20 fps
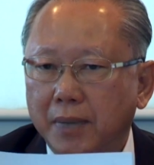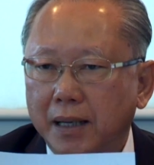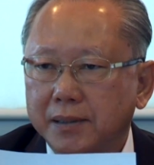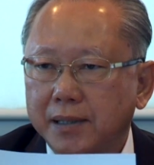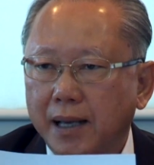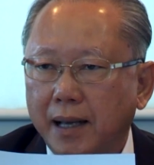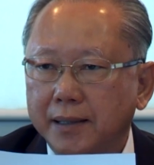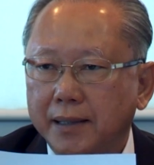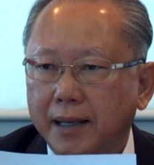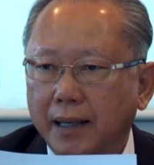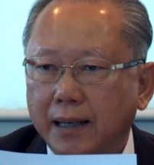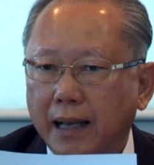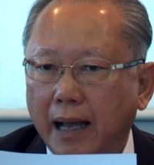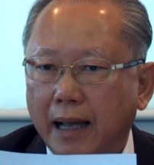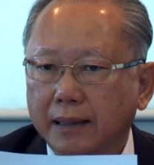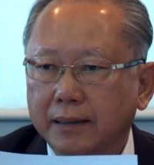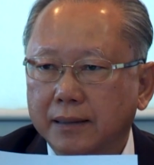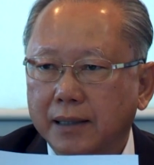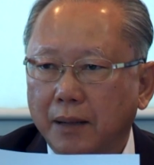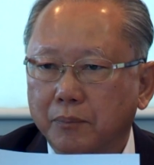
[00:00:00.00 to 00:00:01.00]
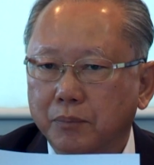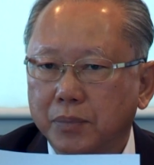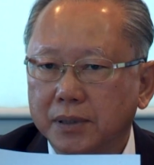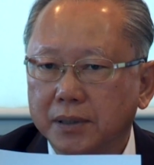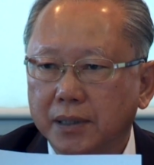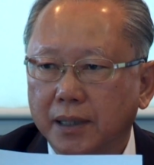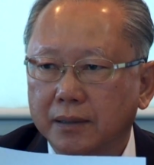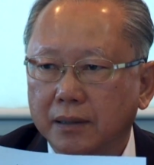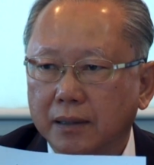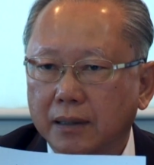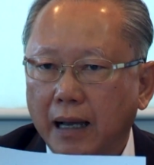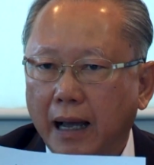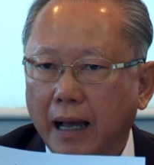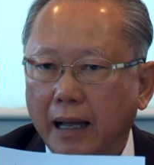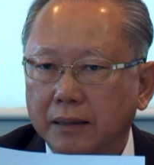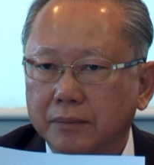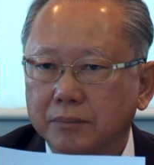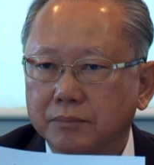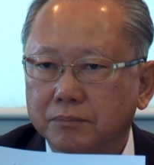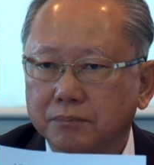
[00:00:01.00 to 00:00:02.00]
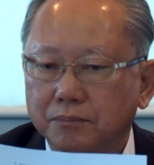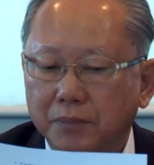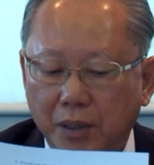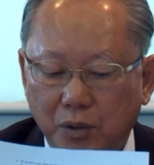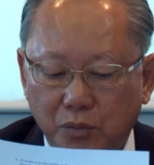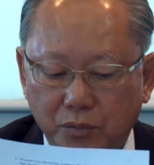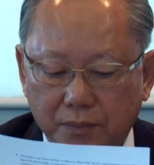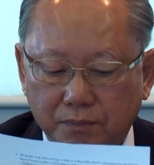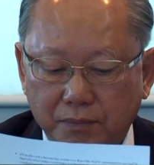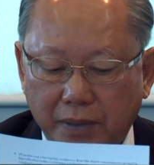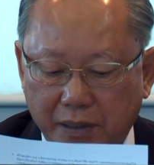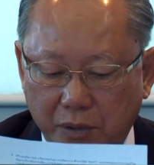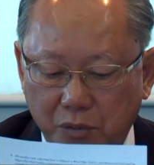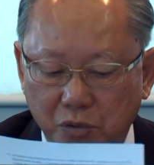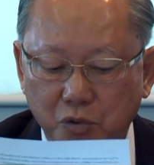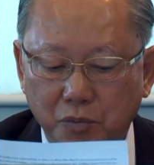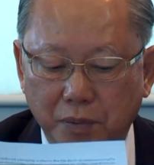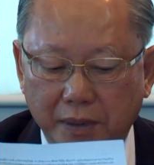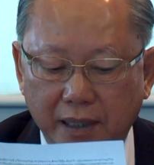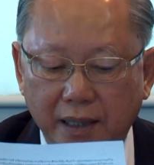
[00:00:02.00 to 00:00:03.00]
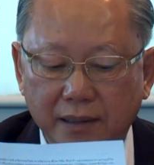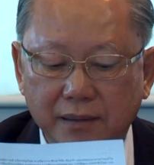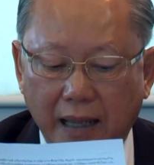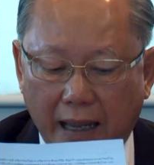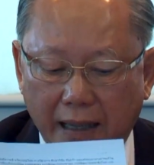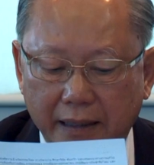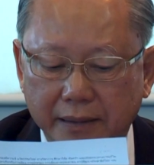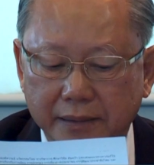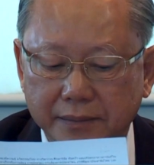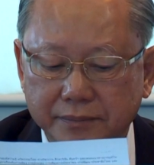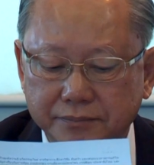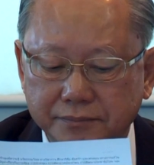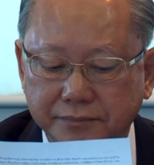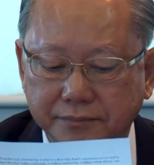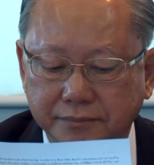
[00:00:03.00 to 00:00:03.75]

มาใช้ในการขับเคลื่อนการปฏิรูปประเทศไทย